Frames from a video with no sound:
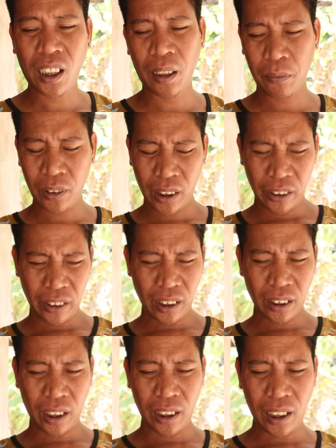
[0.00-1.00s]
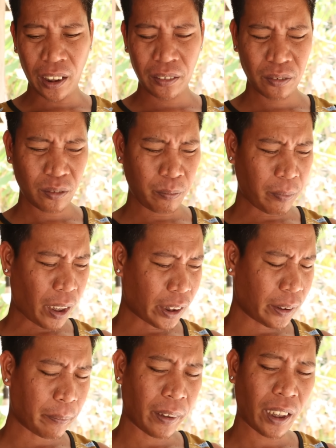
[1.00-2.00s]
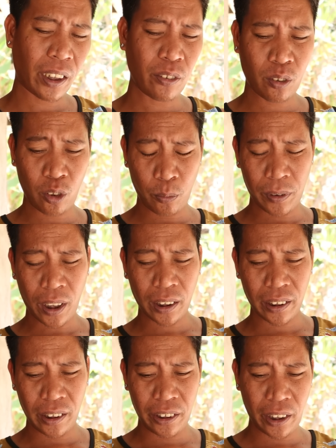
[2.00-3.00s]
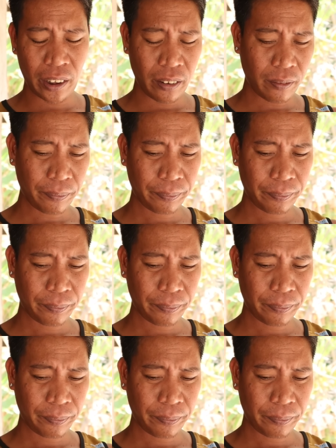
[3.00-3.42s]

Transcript: Alam ko na ngayon ang dahilan kung bakit malayo ang loob sa akin ni Jen.